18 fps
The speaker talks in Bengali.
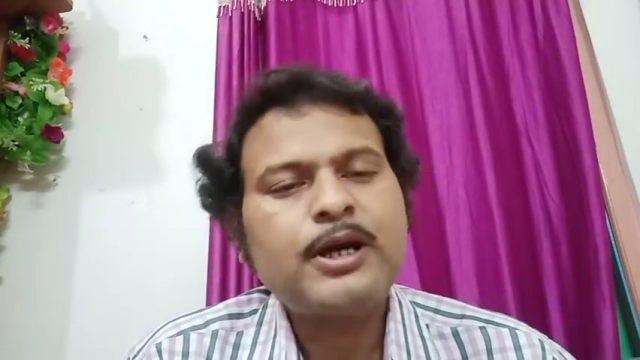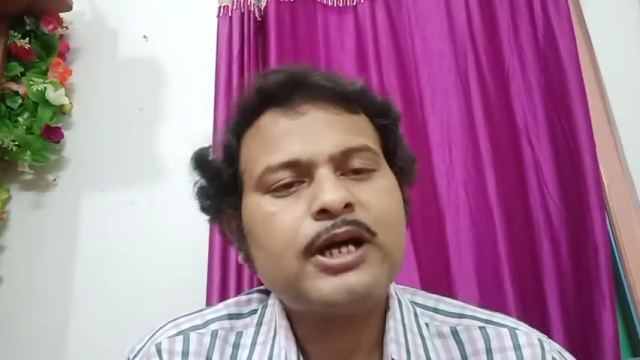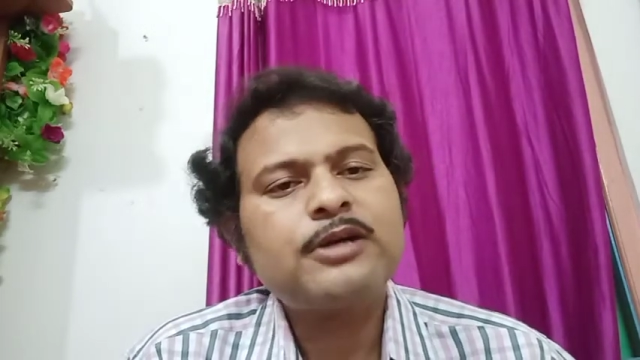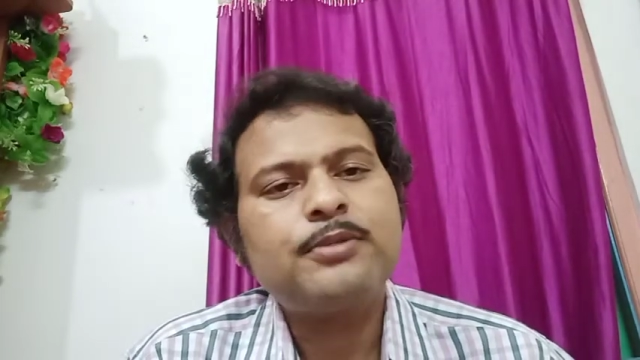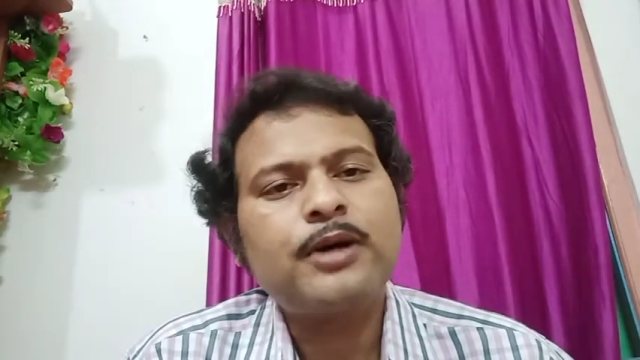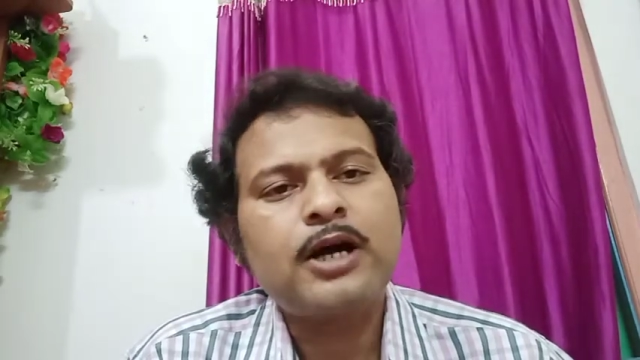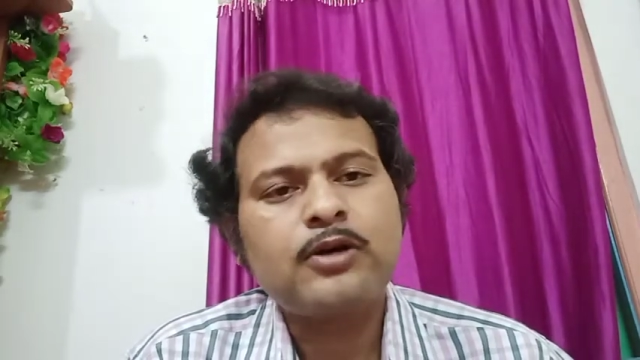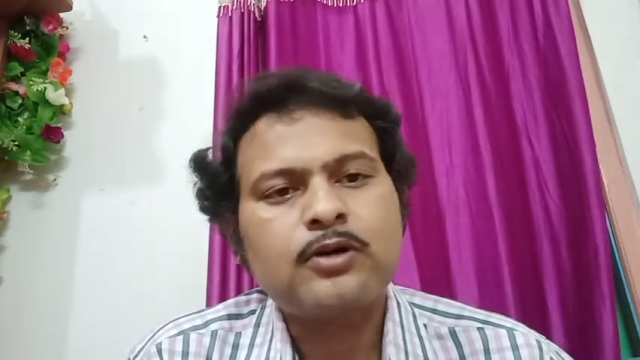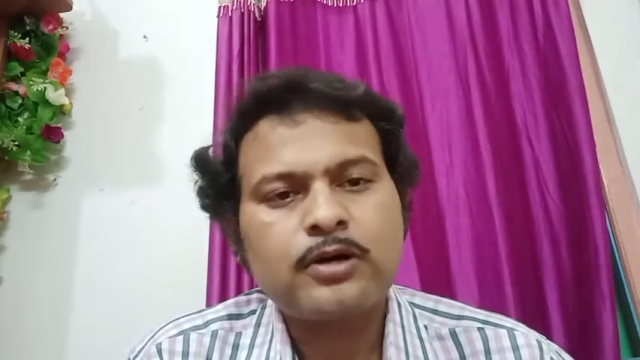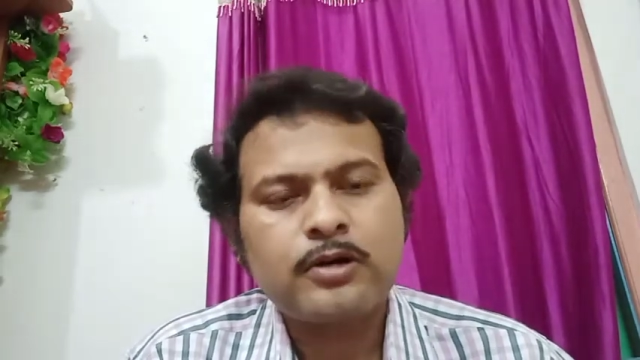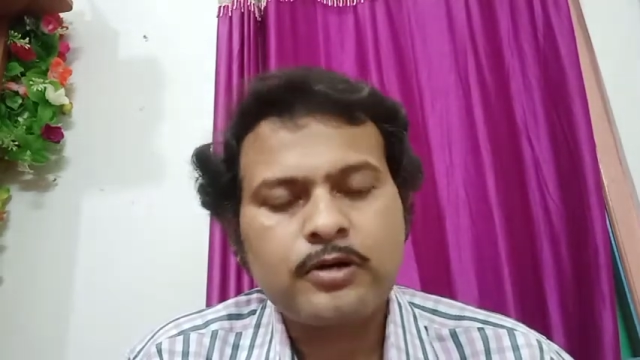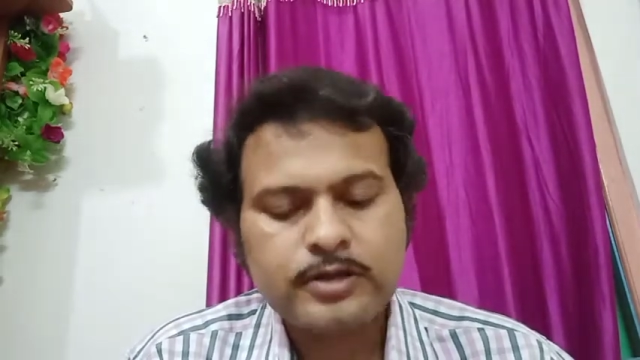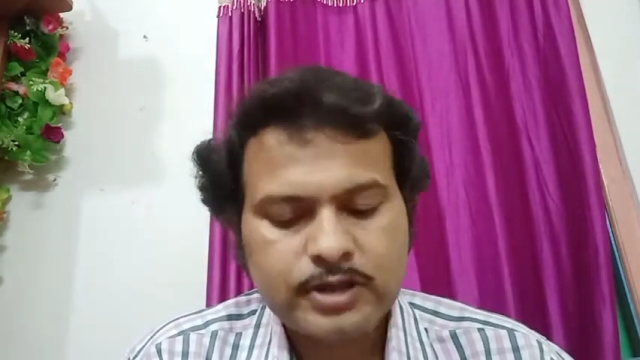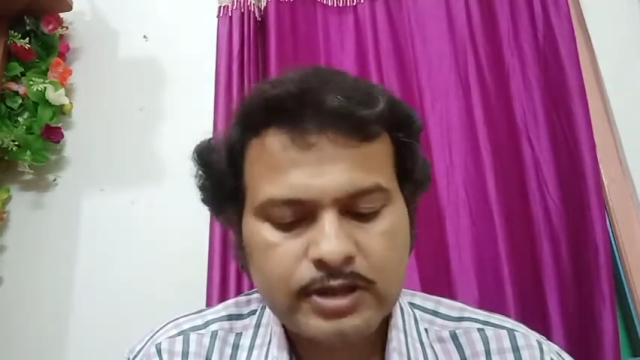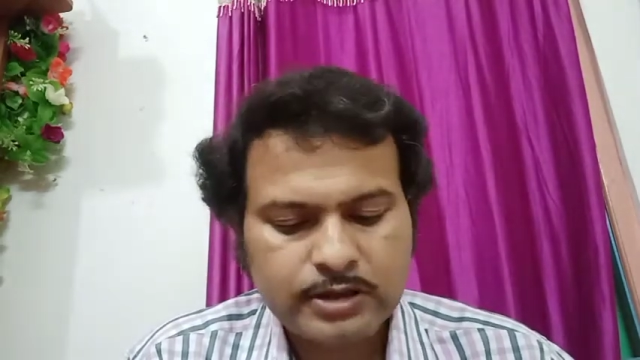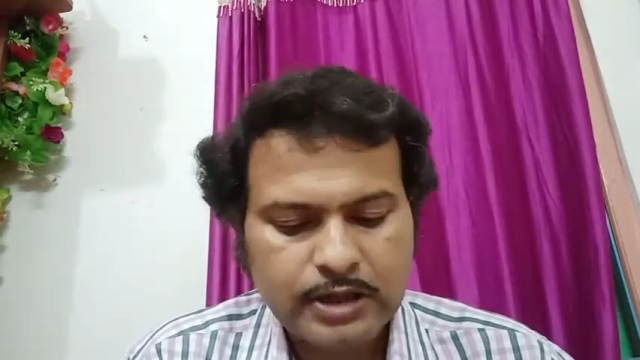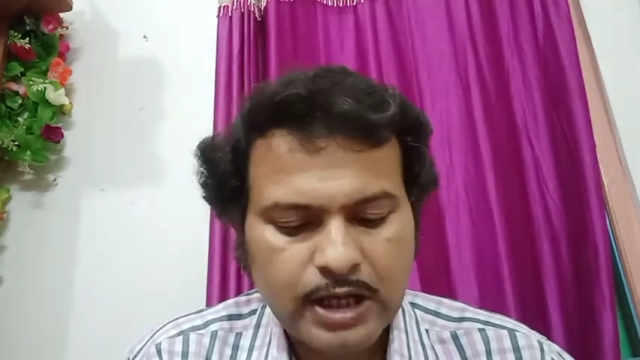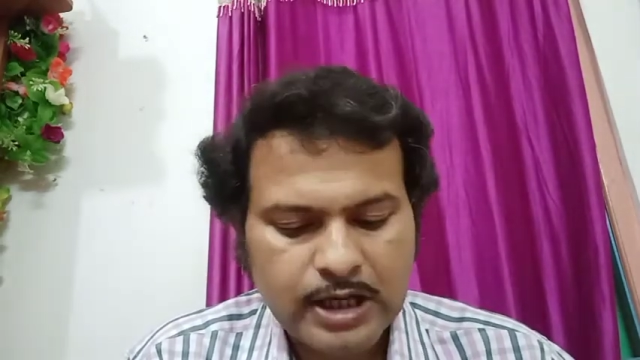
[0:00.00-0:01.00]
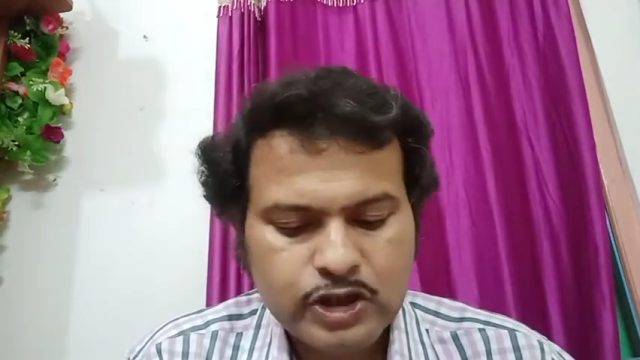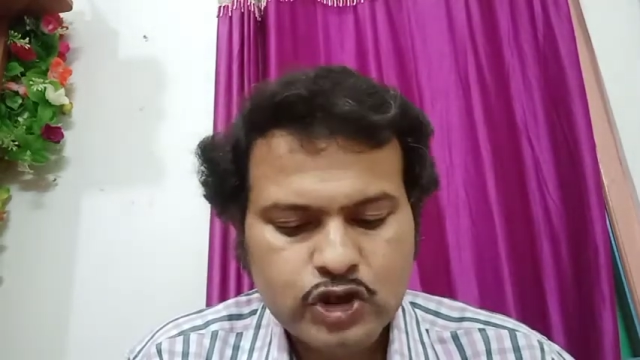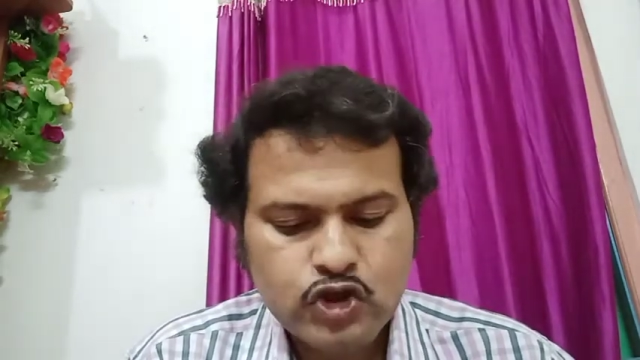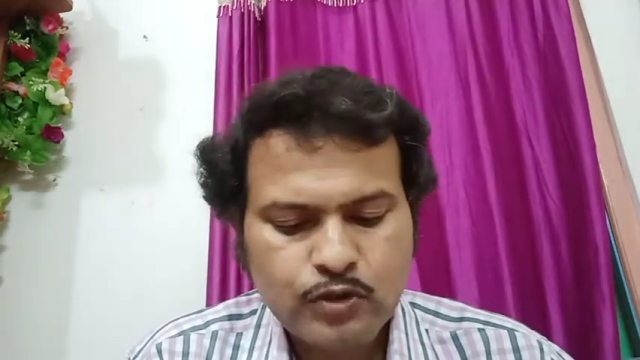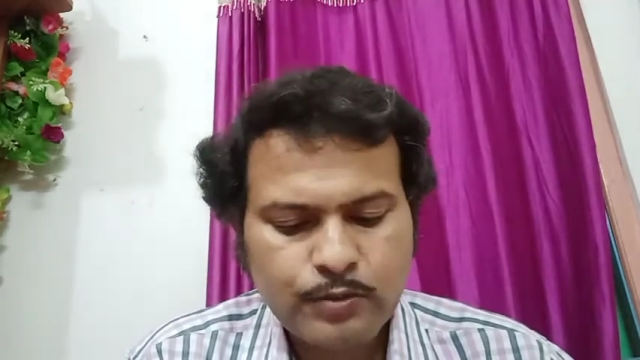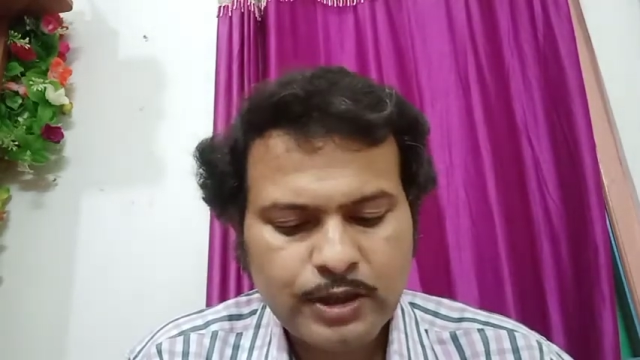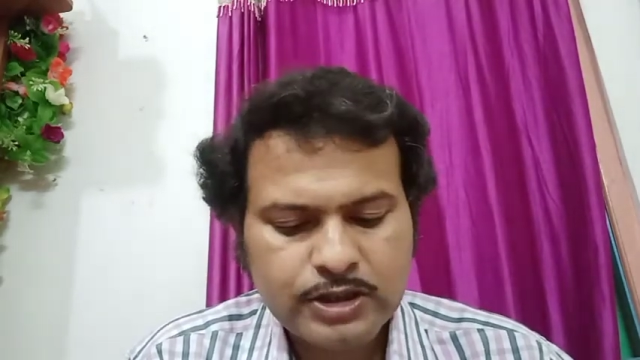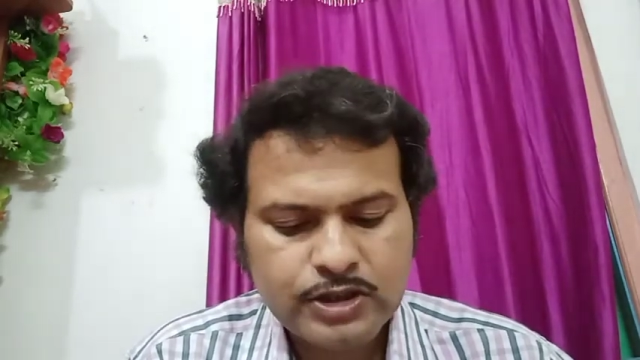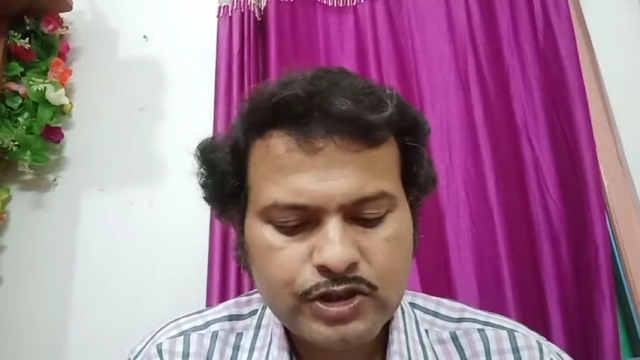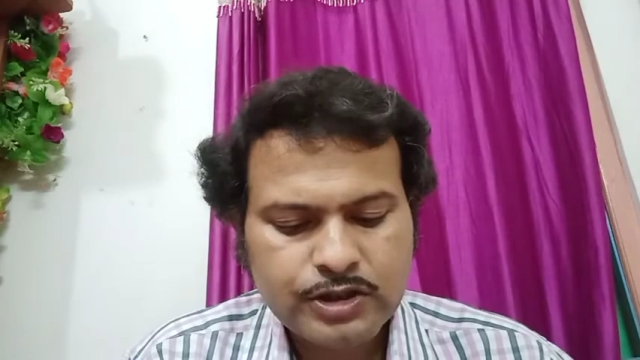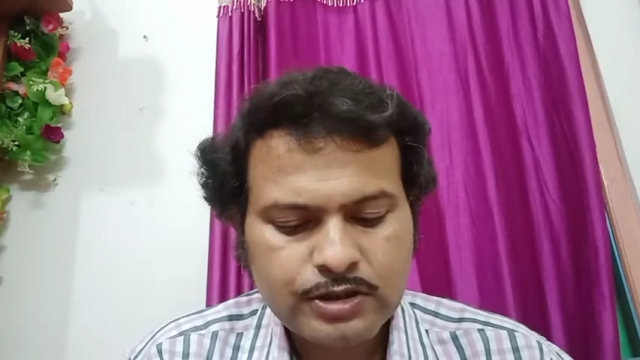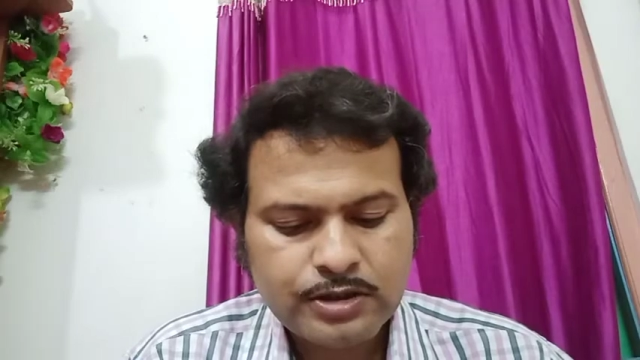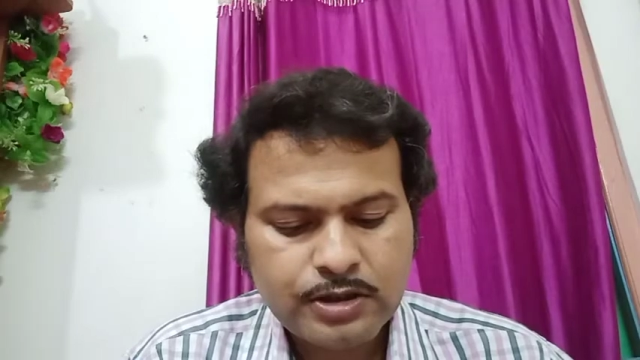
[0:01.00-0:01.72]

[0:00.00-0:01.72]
ভাগে ভাগ করা আছে দাস সমাজ